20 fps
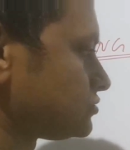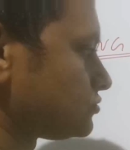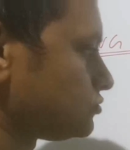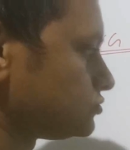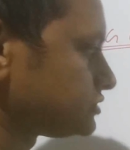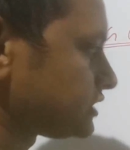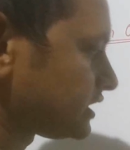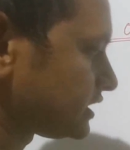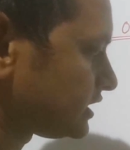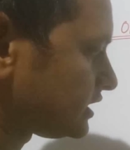जीरो
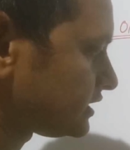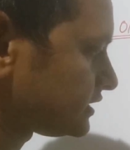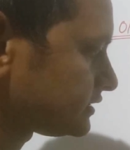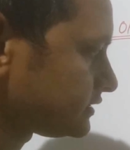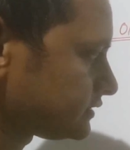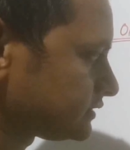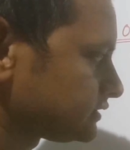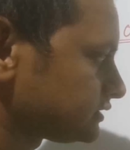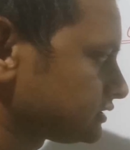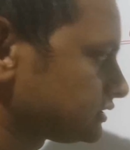हो जाएगा
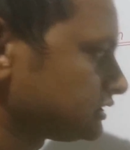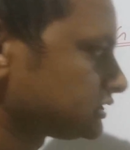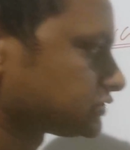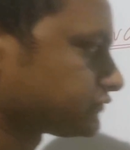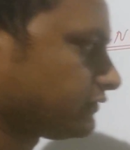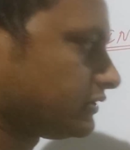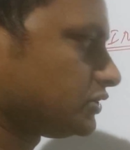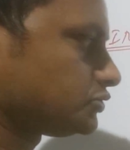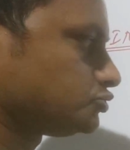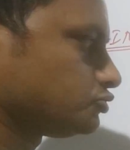इस
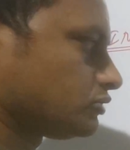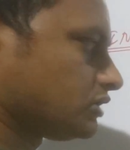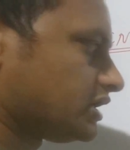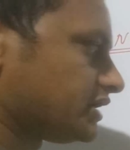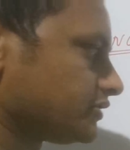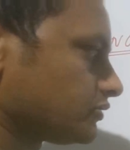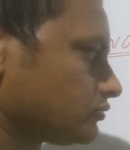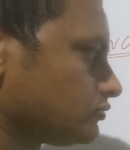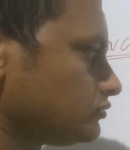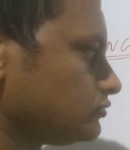वाले
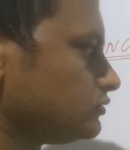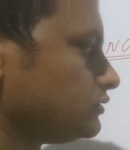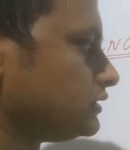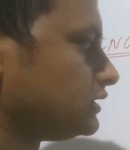जुगाड़ को